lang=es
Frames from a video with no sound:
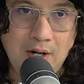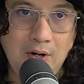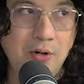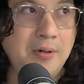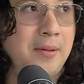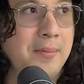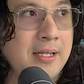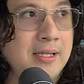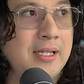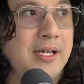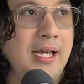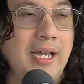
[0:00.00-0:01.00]

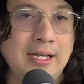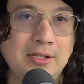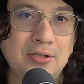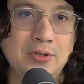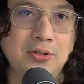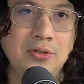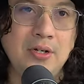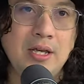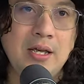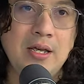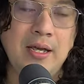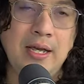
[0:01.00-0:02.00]
Obviamente esto
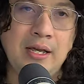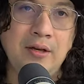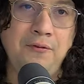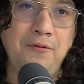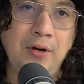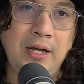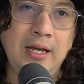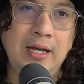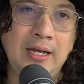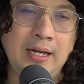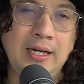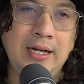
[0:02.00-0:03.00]
eh,
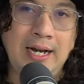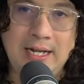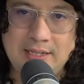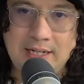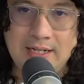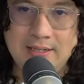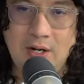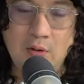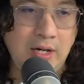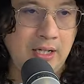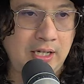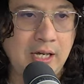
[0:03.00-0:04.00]
fue gracias a un
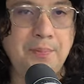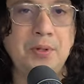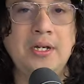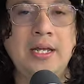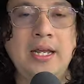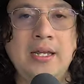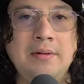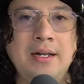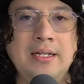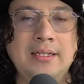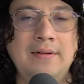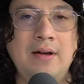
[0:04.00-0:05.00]
equipo increíble
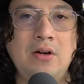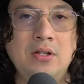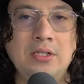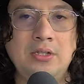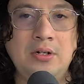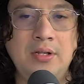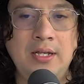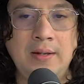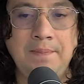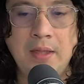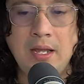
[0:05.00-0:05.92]
de trabajo dentro de,